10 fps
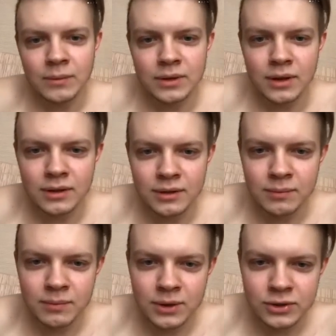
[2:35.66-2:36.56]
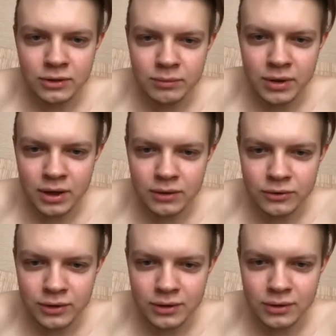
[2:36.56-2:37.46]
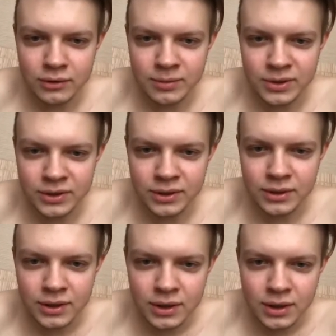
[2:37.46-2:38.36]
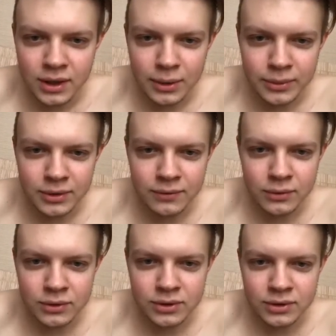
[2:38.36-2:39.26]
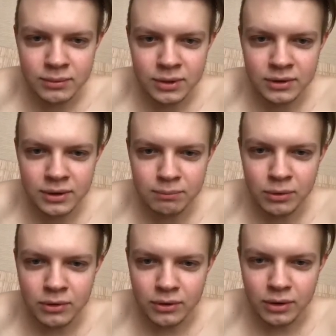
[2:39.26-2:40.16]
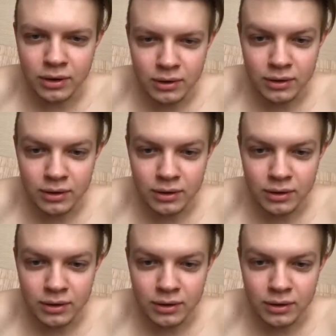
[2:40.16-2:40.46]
Матан, ты нашел правильного человека, кого спросить. А, вот ты в курсе, забыл, тебя похуй.